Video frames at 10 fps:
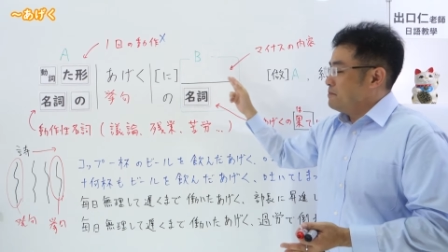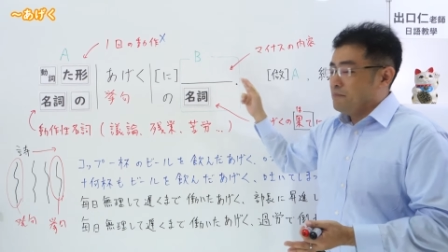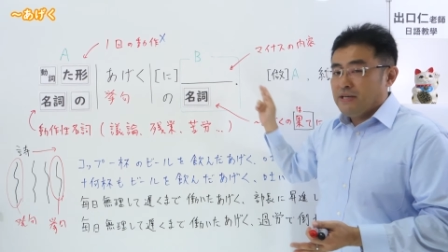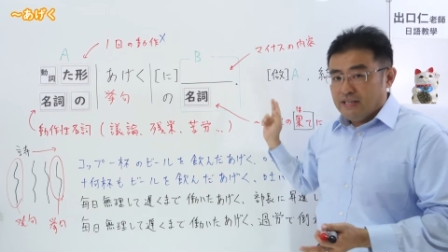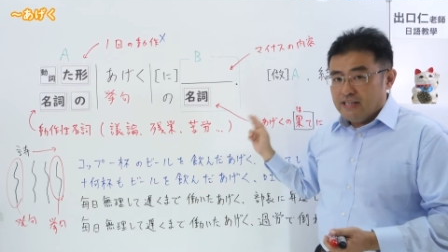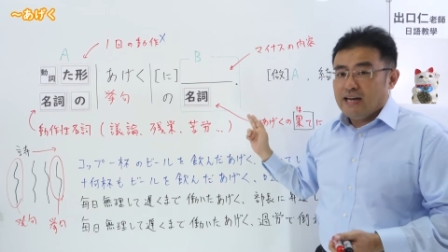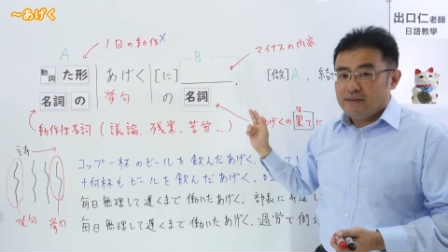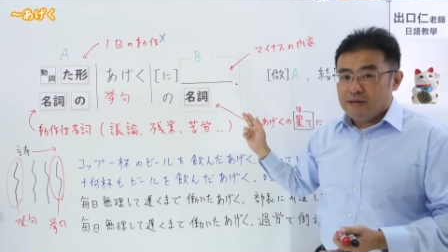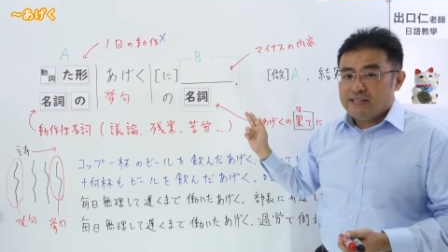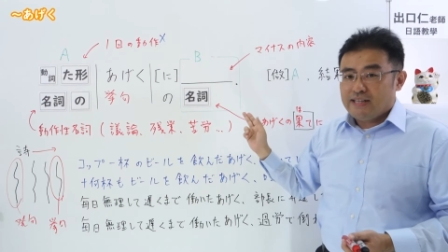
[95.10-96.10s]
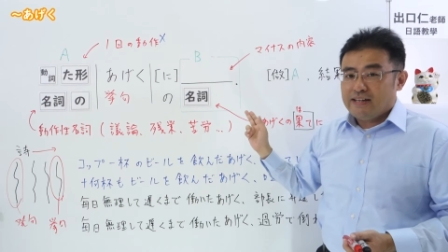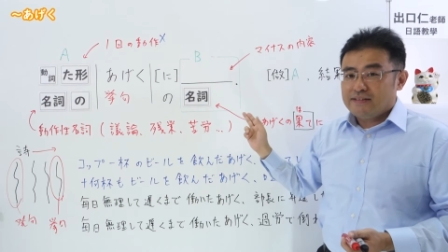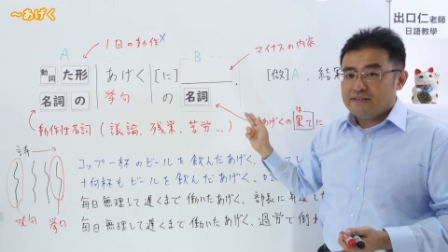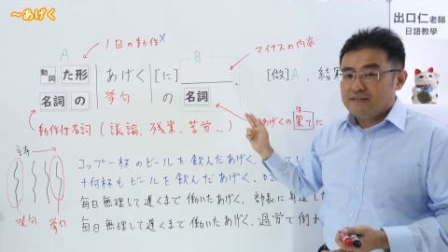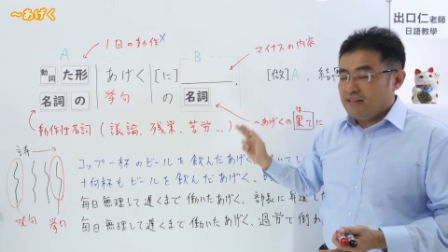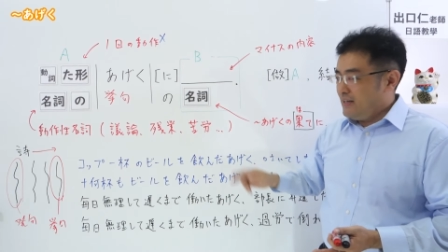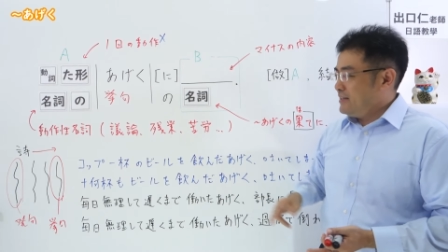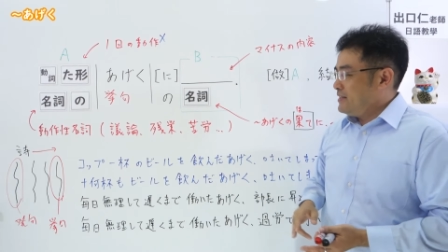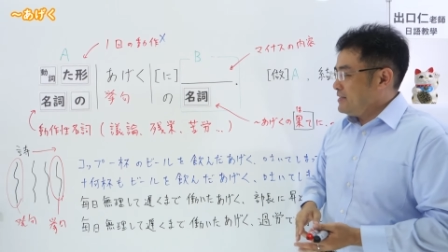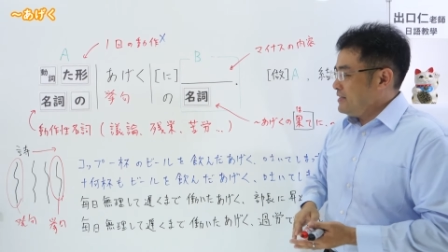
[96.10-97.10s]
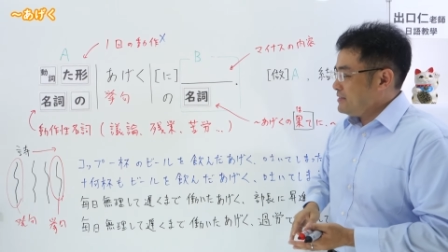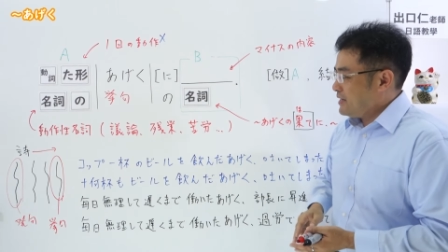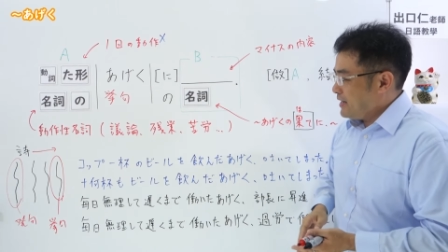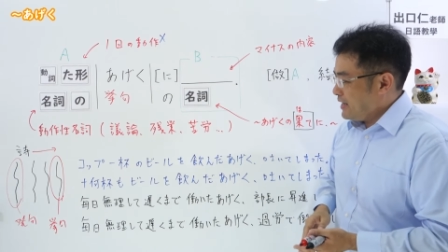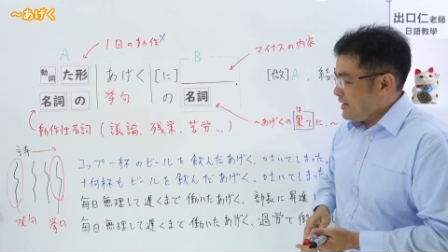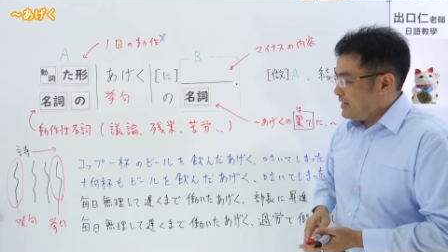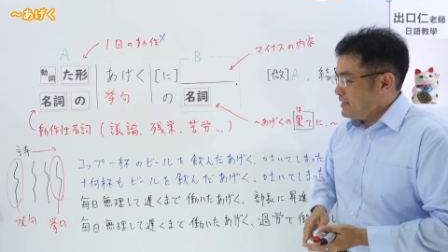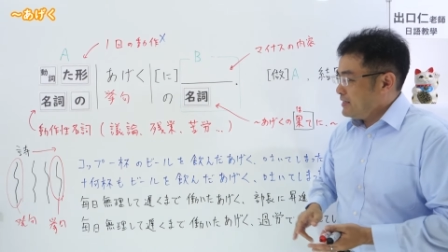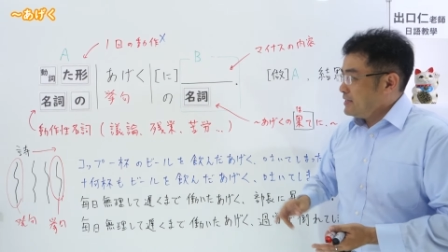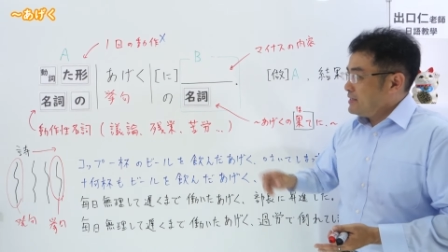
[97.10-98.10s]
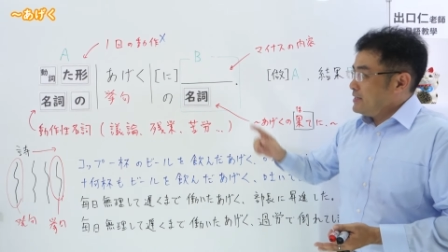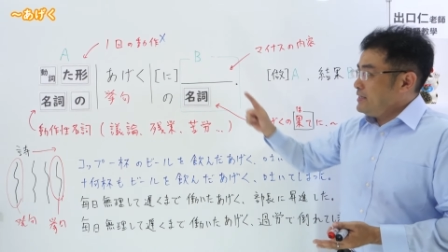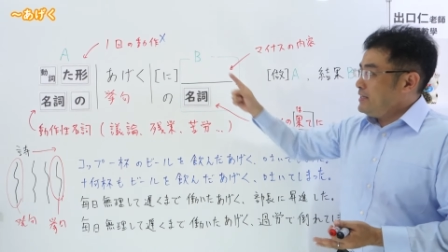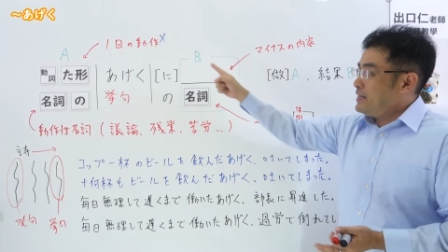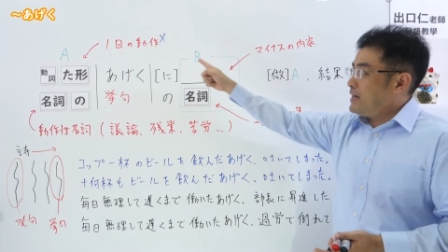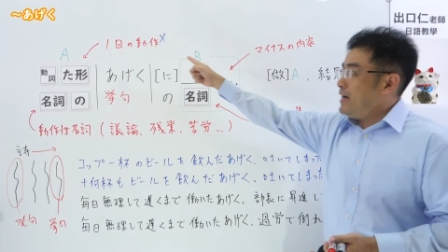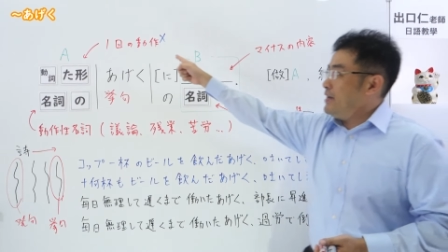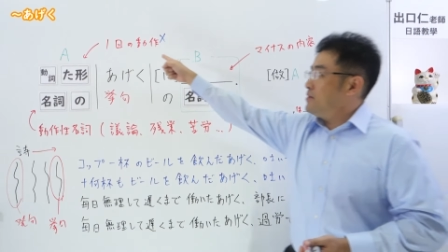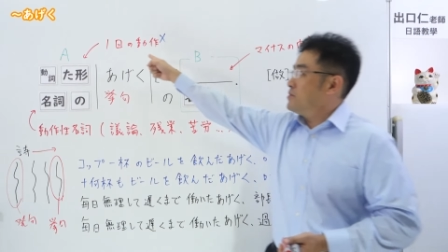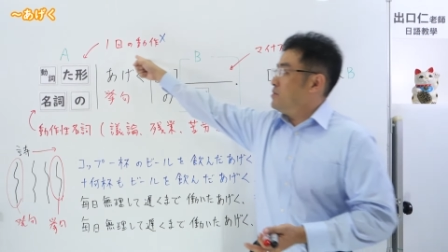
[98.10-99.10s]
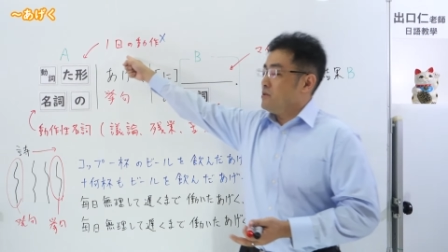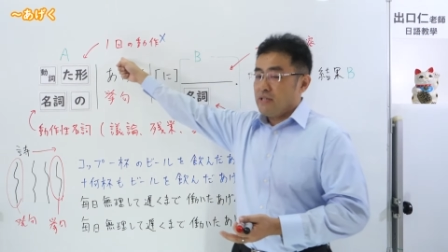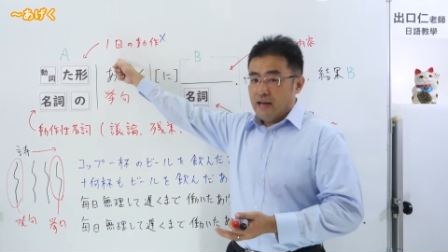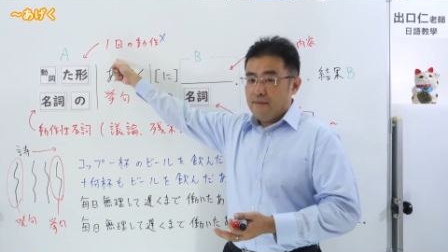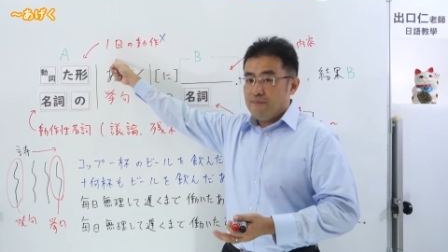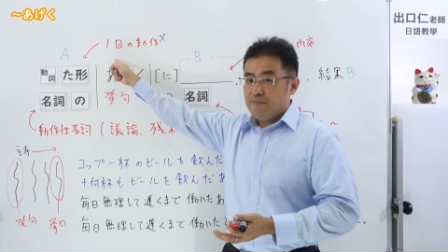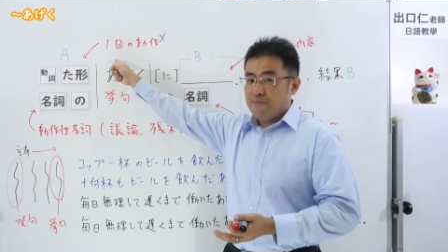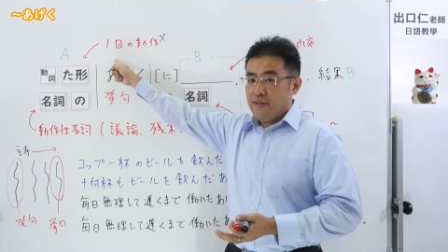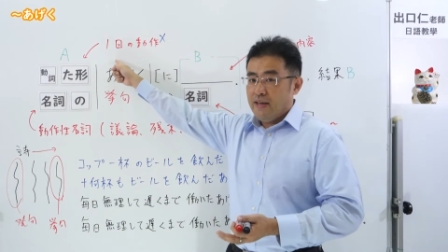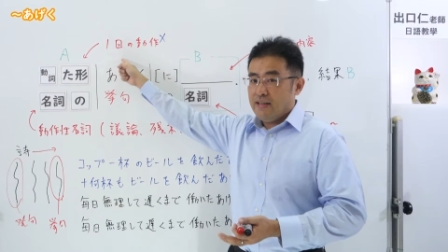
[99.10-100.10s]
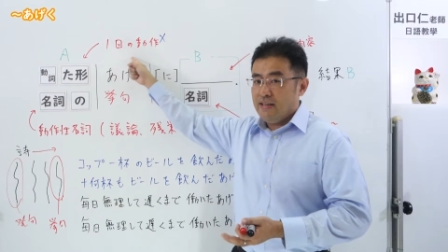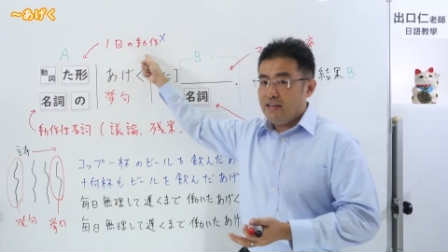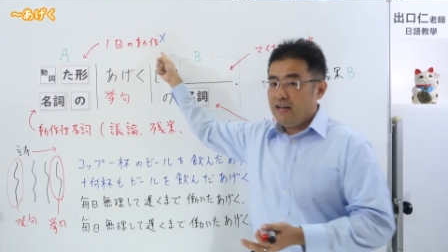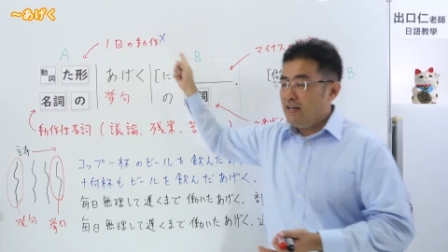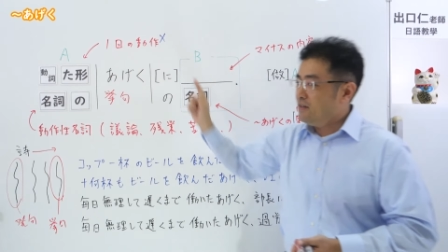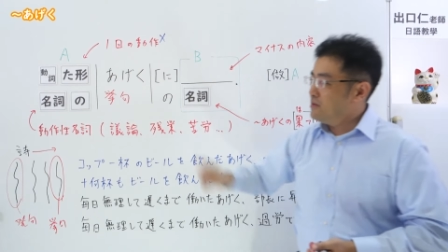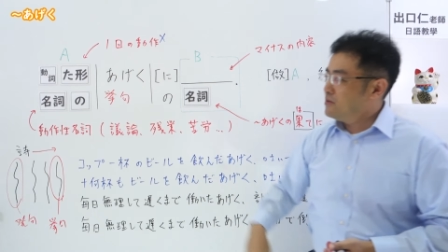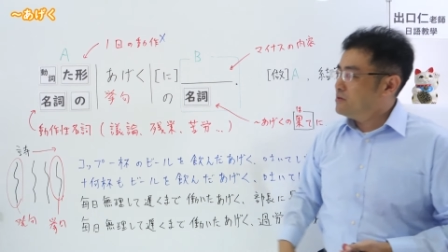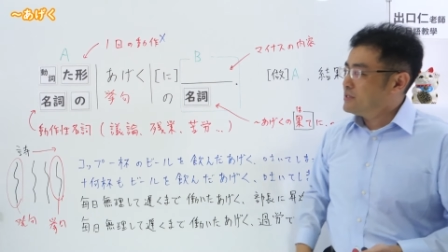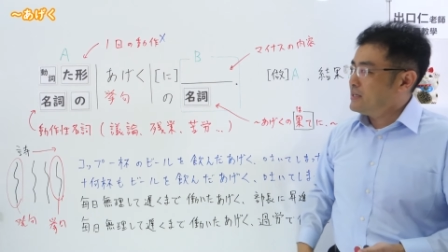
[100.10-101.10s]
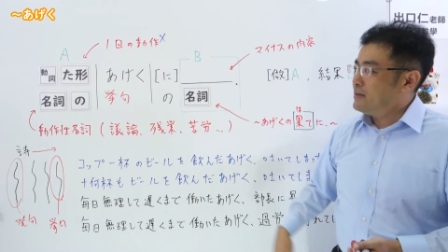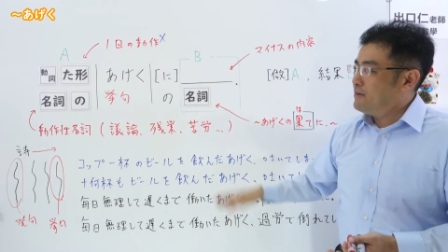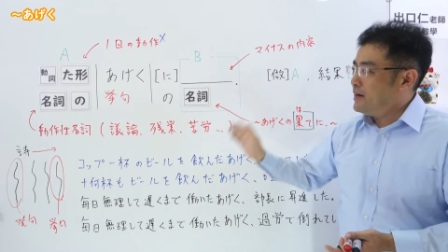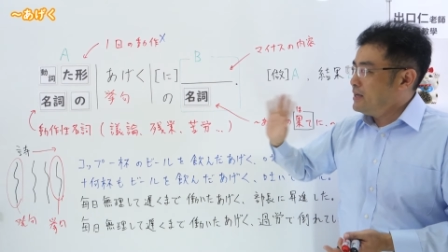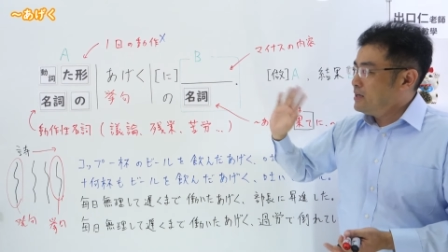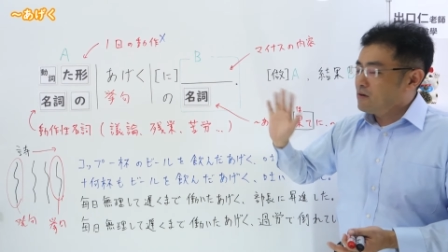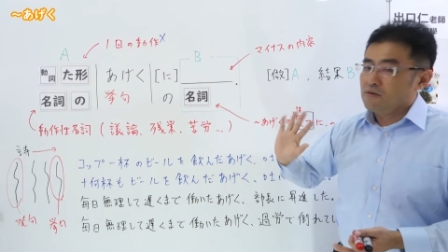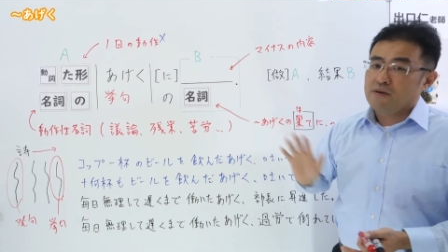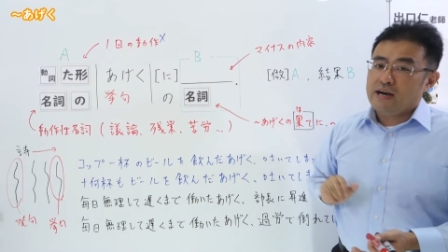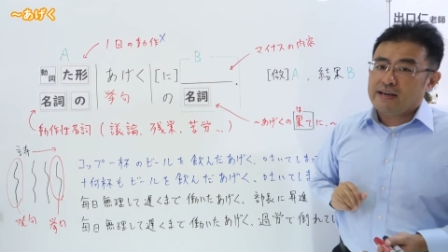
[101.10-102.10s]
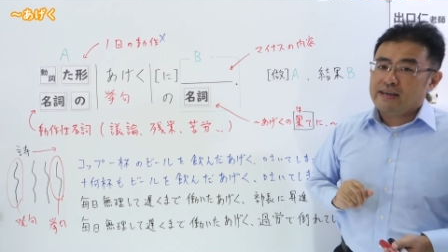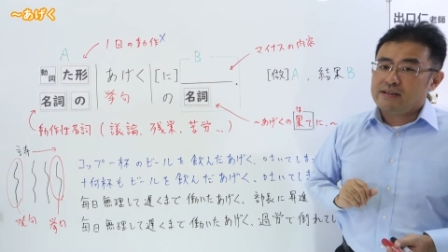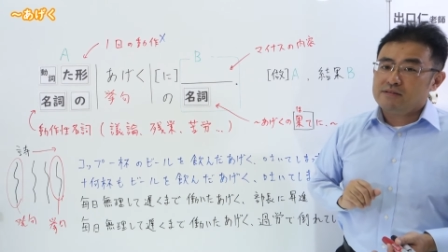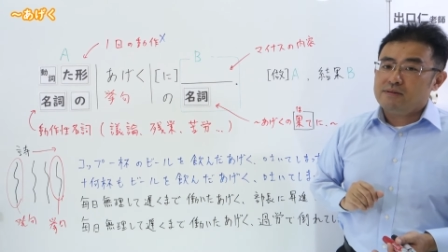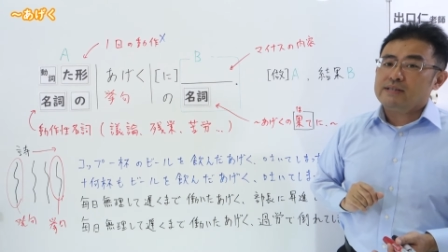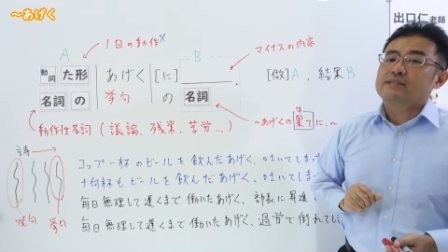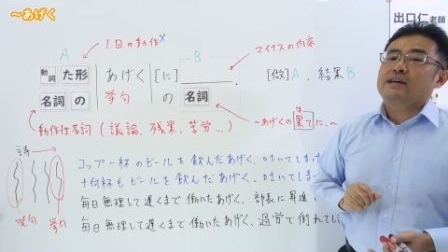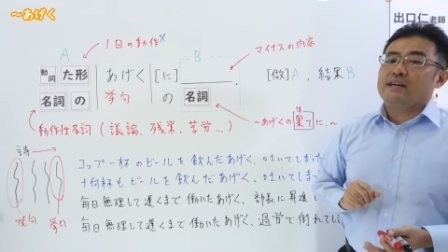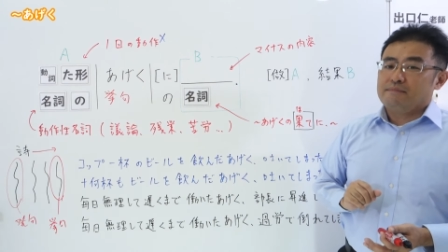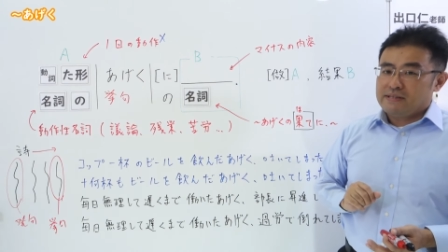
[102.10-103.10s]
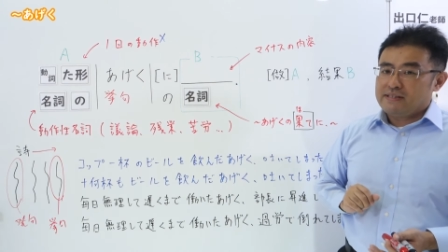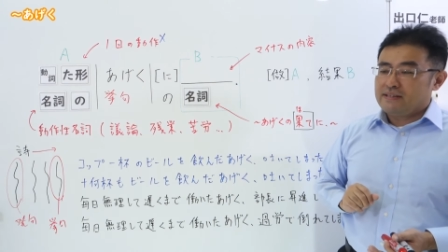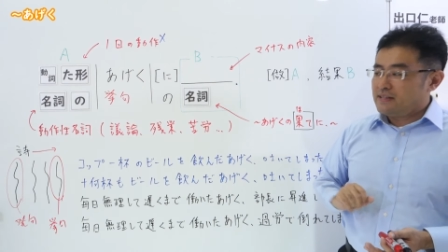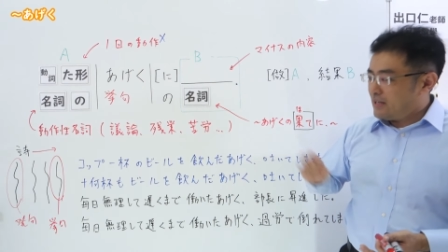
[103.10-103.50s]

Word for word: B になりました。ね、ですから、いっかいの動作、ね、いっかいの動作では、この挙句は使いません。